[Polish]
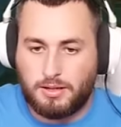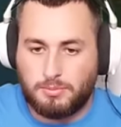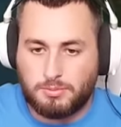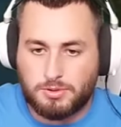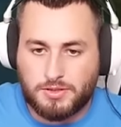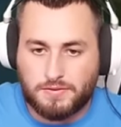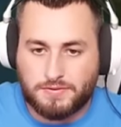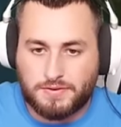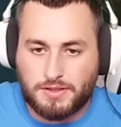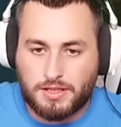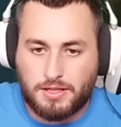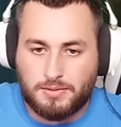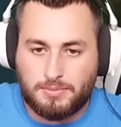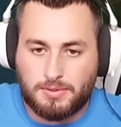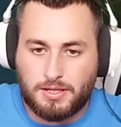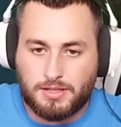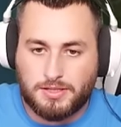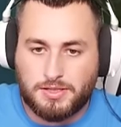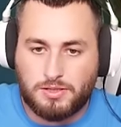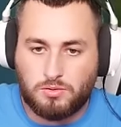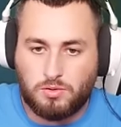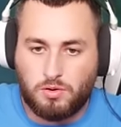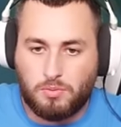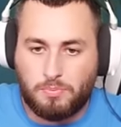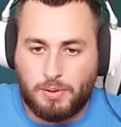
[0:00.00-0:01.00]
Ja muszę w takim
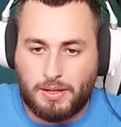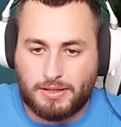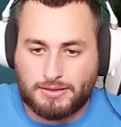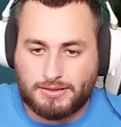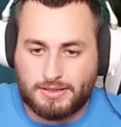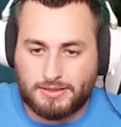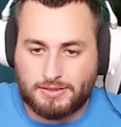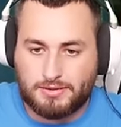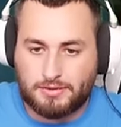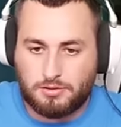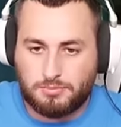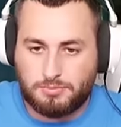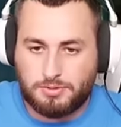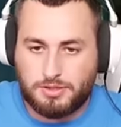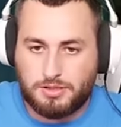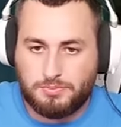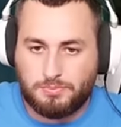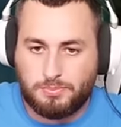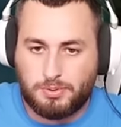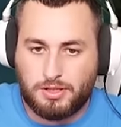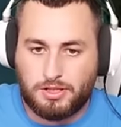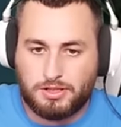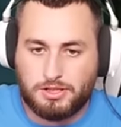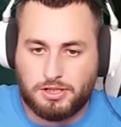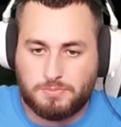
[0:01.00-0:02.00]
razie łopatę zrobić i
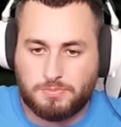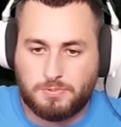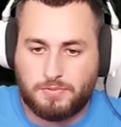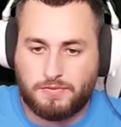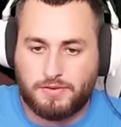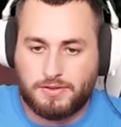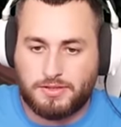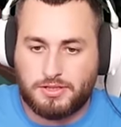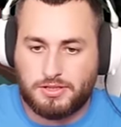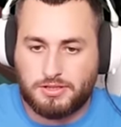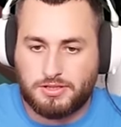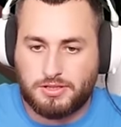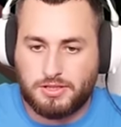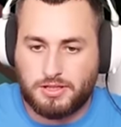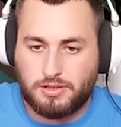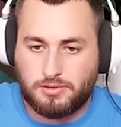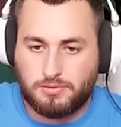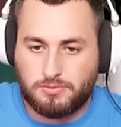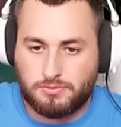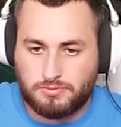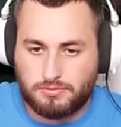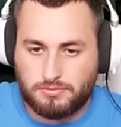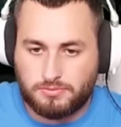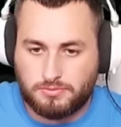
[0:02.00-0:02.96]
polecieć po więcej śniegu.